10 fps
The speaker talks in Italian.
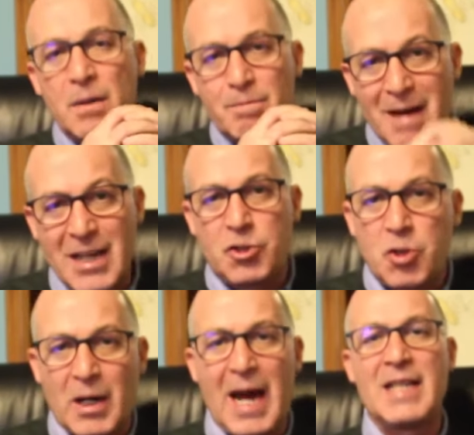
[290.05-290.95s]

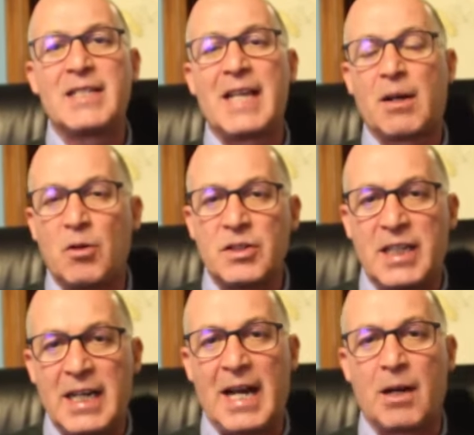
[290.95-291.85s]
maggioranza
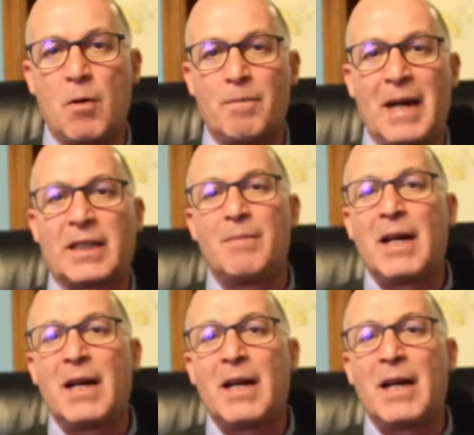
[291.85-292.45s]
consigliare compatta,